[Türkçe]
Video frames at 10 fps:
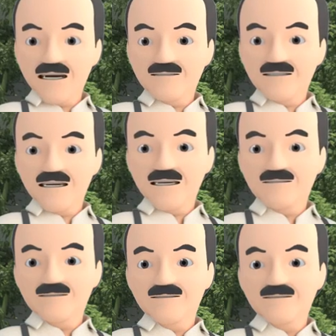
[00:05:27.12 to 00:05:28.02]
Bu
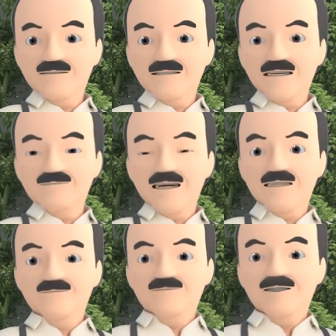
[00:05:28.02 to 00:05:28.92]
ilke
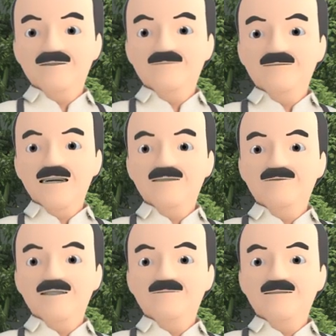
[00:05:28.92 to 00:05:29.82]
Sadece bugün sizin
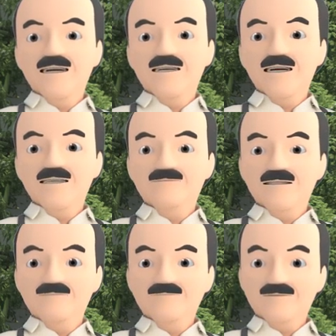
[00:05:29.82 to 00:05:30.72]
yaşadığınız gibi
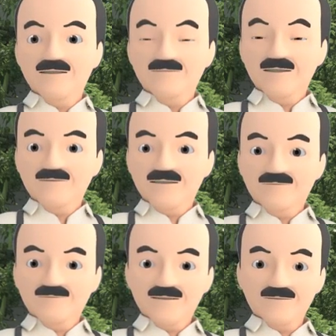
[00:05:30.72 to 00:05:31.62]
anlaşmazlıkları
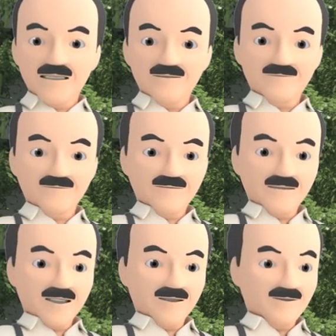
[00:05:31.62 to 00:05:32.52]
çözmekte değil,
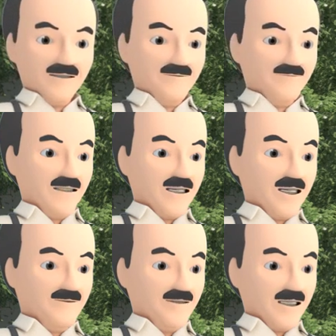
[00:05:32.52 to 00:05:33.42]
aynı
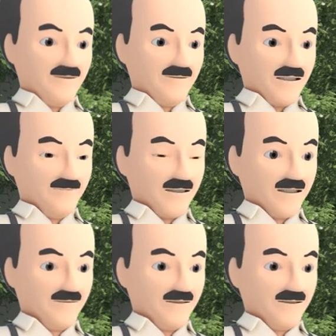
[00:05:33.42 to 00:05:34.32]
zamanda az önce bizim
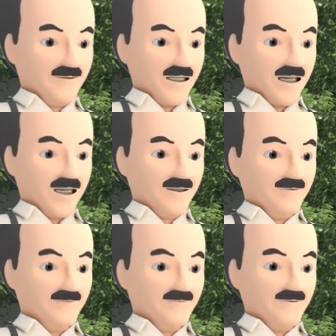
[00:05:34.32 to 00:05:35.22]
Zeynep'in hakkını
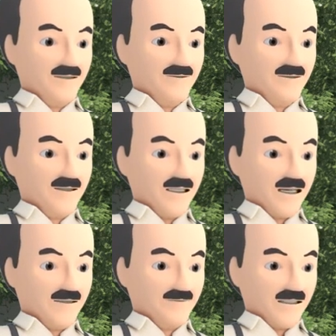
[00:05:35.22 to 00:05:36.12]
koruduğumuz gibi
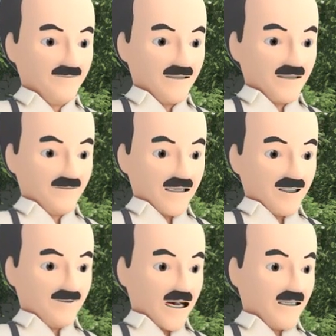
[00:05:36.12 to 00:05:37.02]
hemen
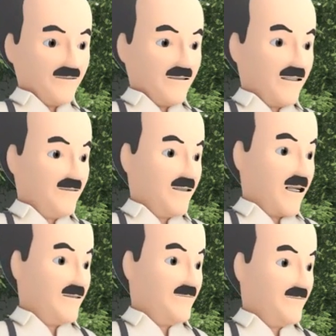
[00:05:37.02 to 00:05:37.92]
her konuda
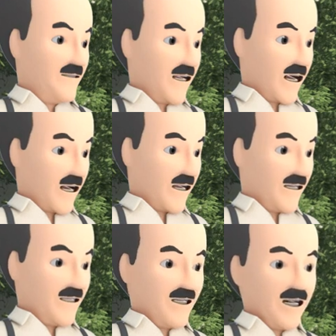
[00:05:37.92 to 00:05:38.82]
insanların
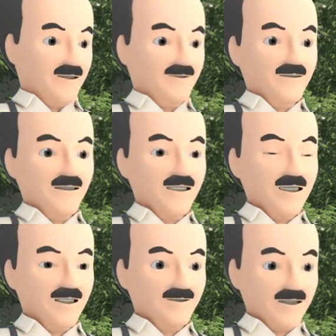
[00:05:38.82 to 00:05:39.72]
hak ve hukuklarını
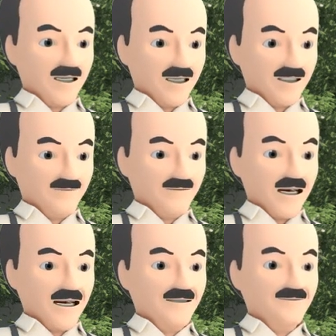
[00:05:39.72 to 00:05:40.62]
göz önünde
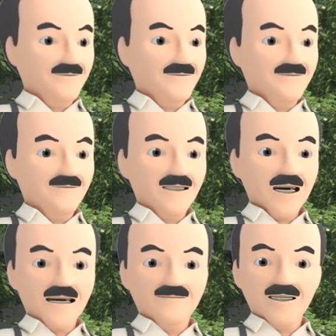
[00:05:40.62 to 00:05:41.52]
bulundurarak
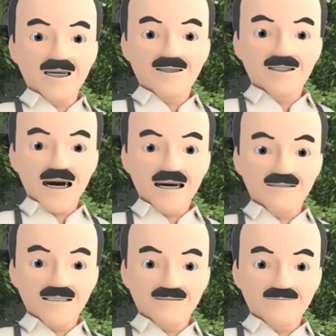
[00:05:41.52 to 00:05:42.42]
onları
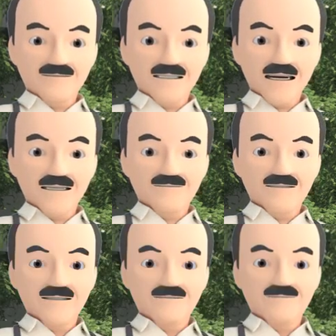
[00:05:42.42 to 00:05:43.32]
korumayı amaçlayan bir